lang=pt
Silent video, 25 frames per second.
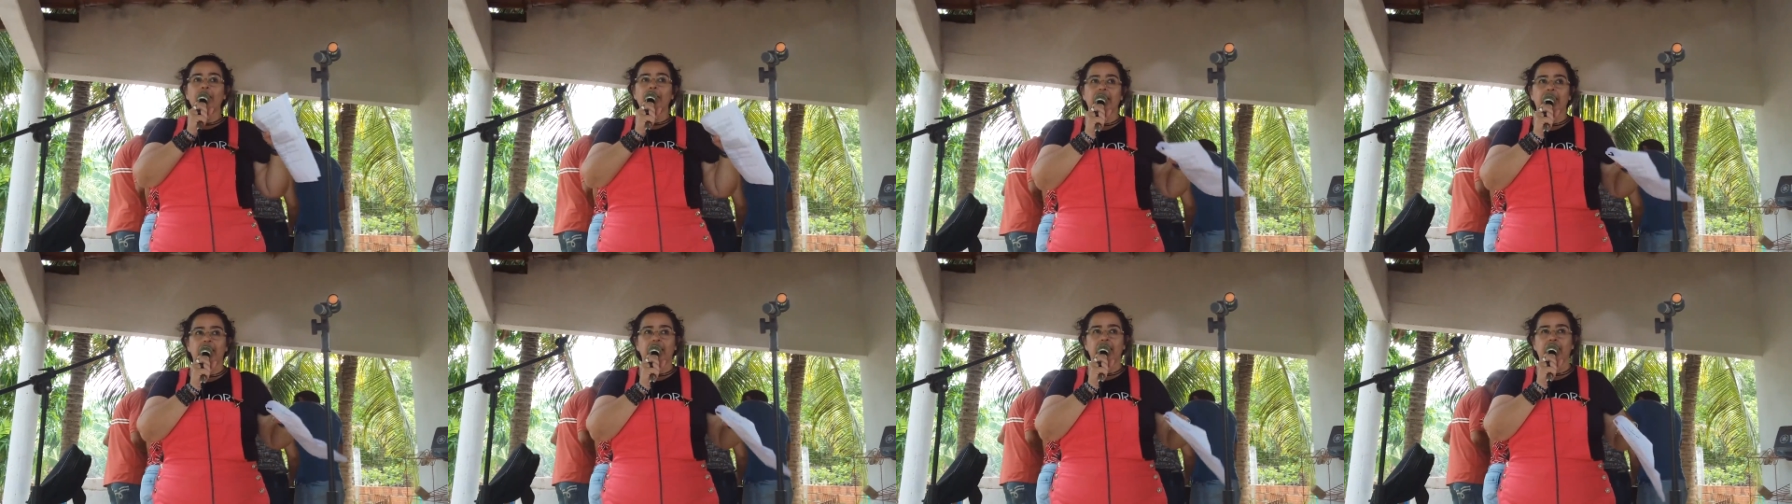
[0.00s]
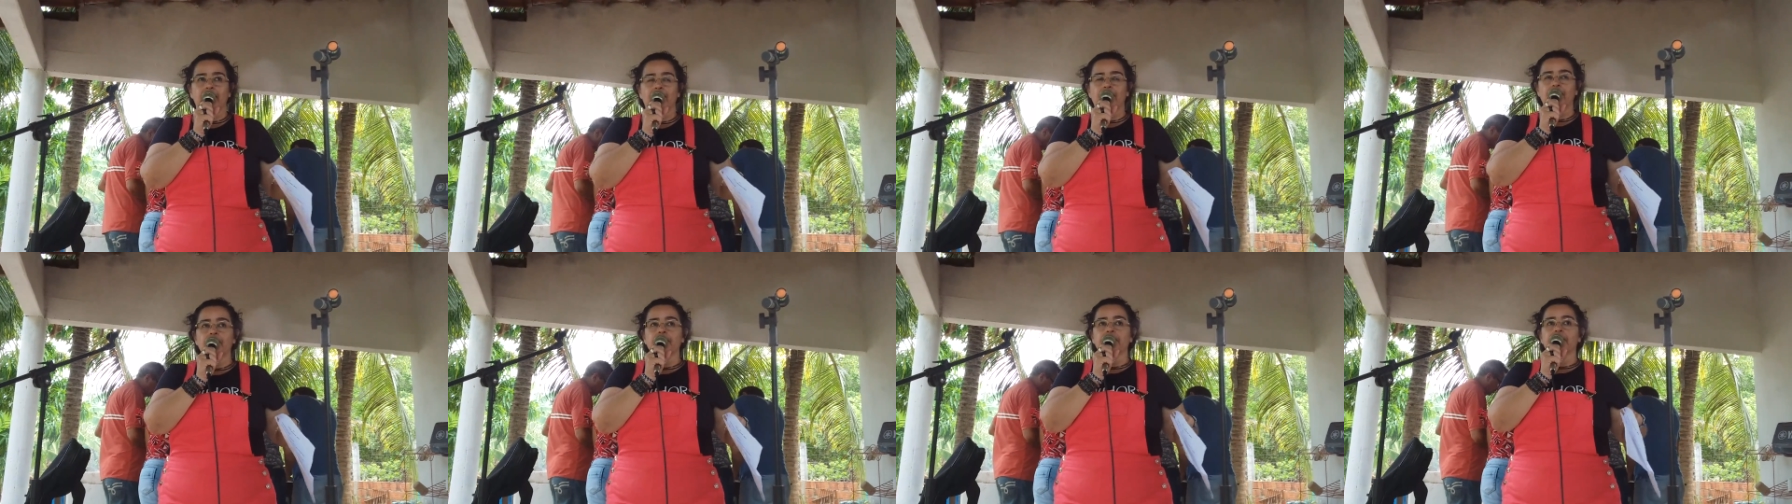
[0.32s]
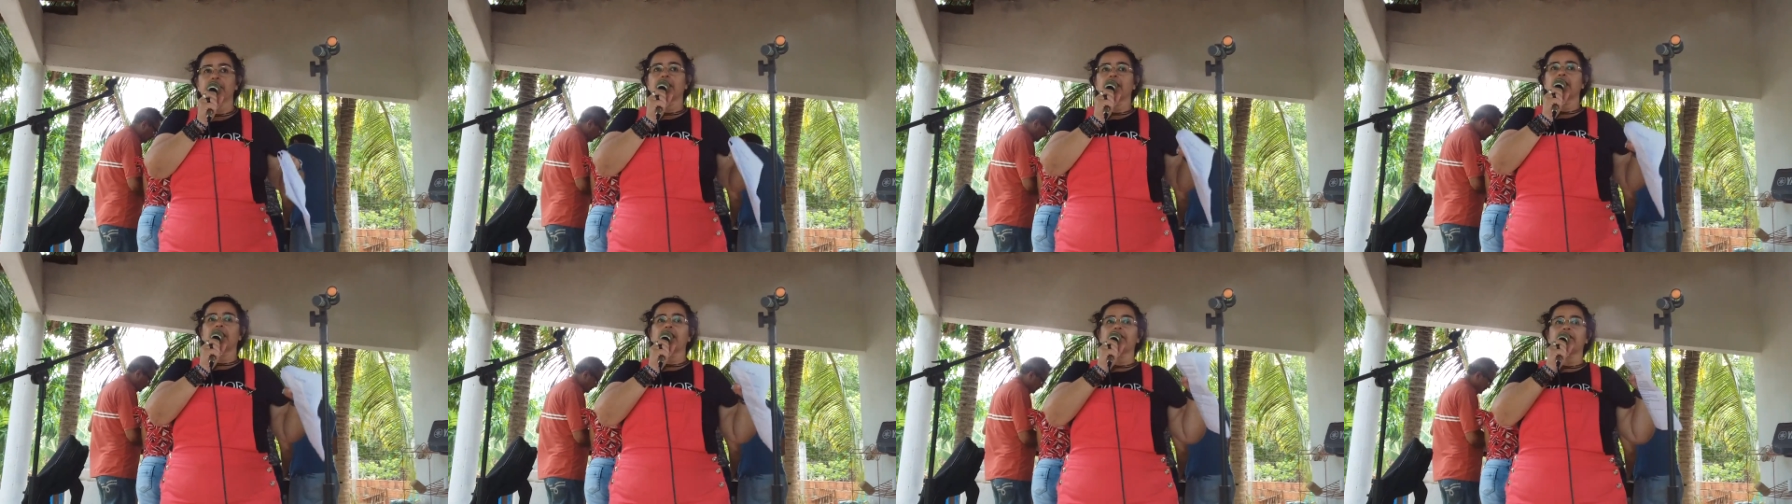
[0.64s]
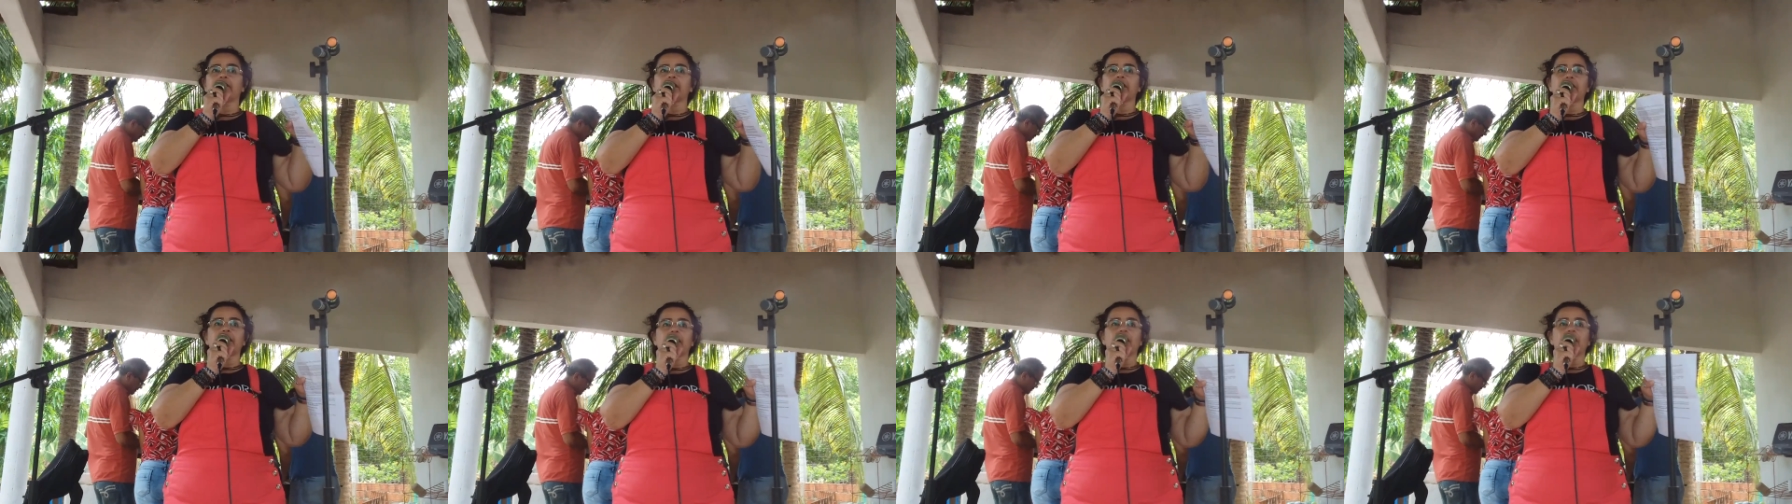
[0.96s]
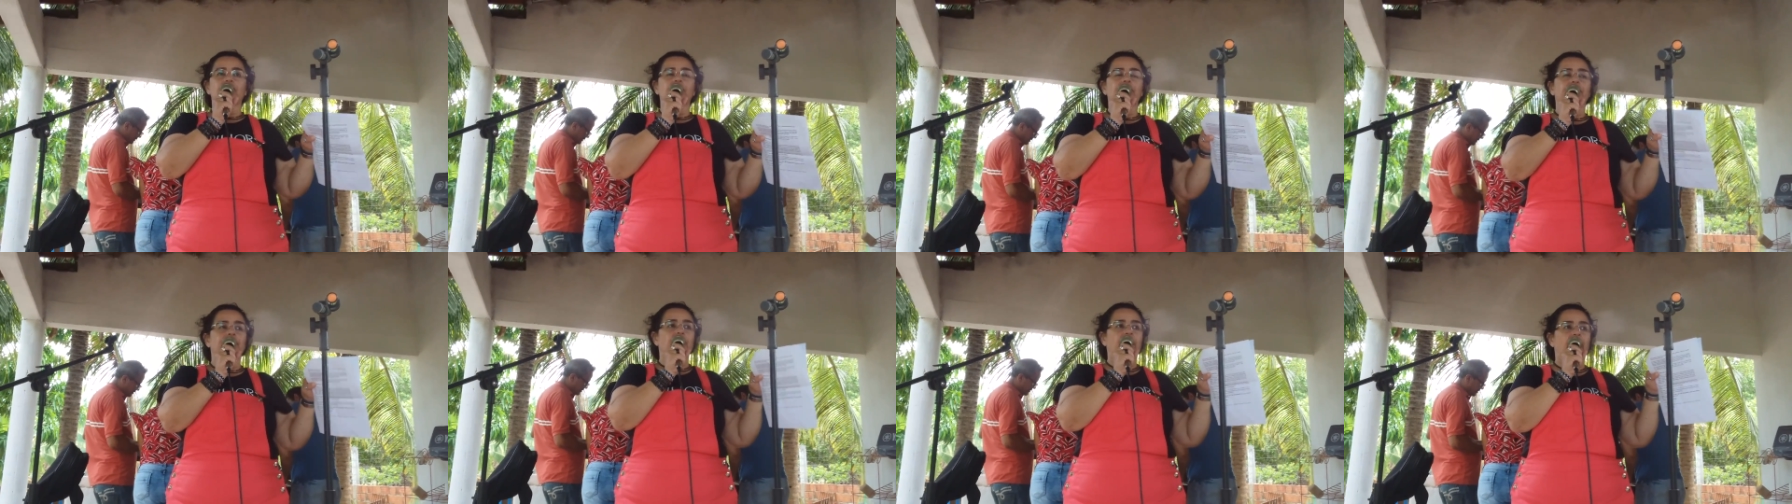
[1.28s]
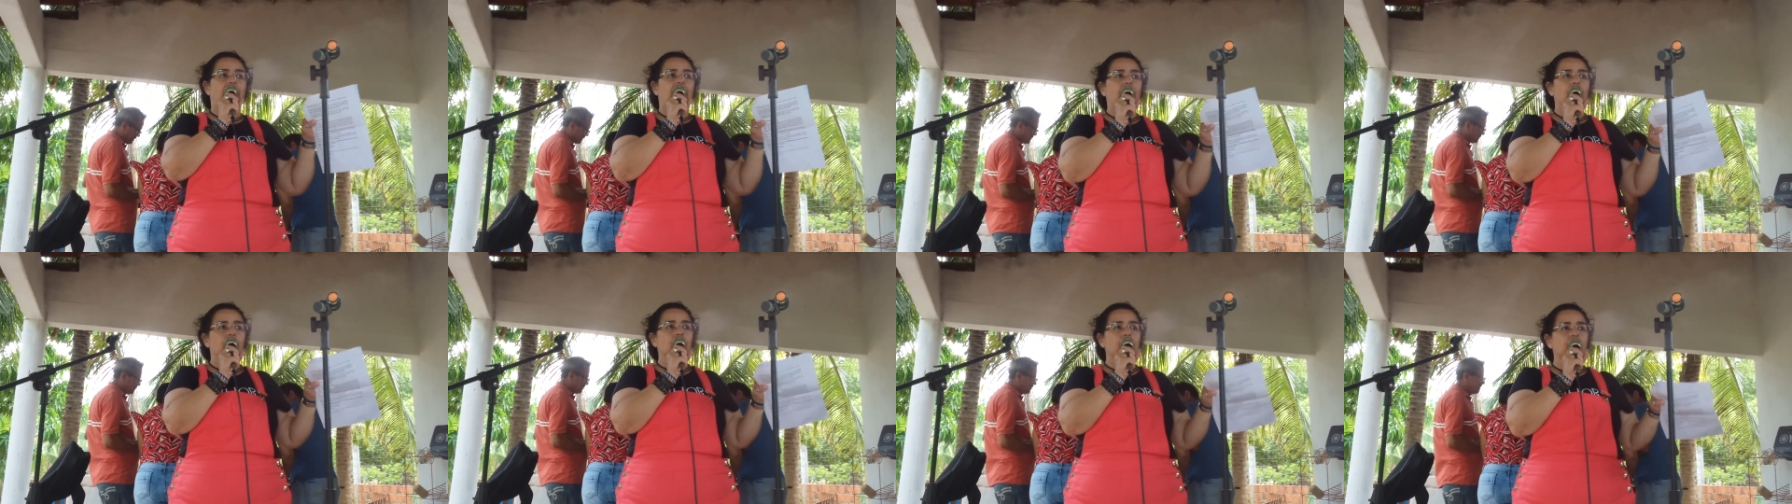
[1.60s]
meu. Esse texto foi
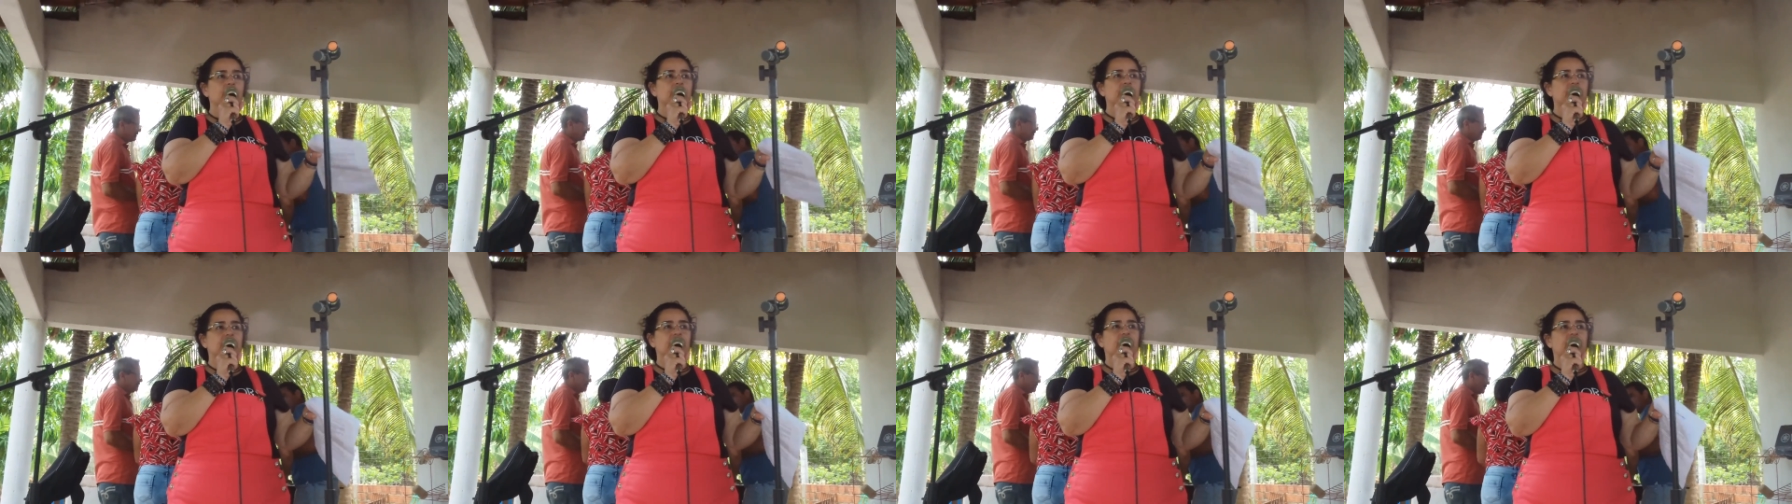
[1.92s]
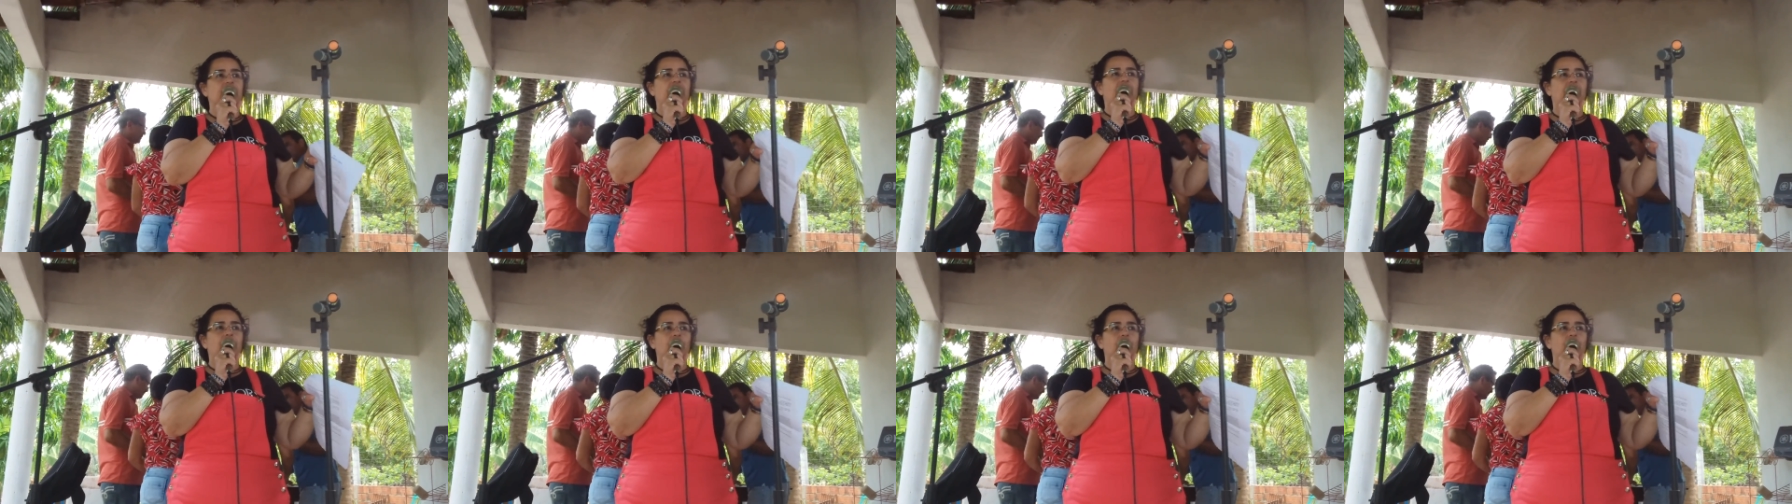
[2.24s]
a Lourdinha,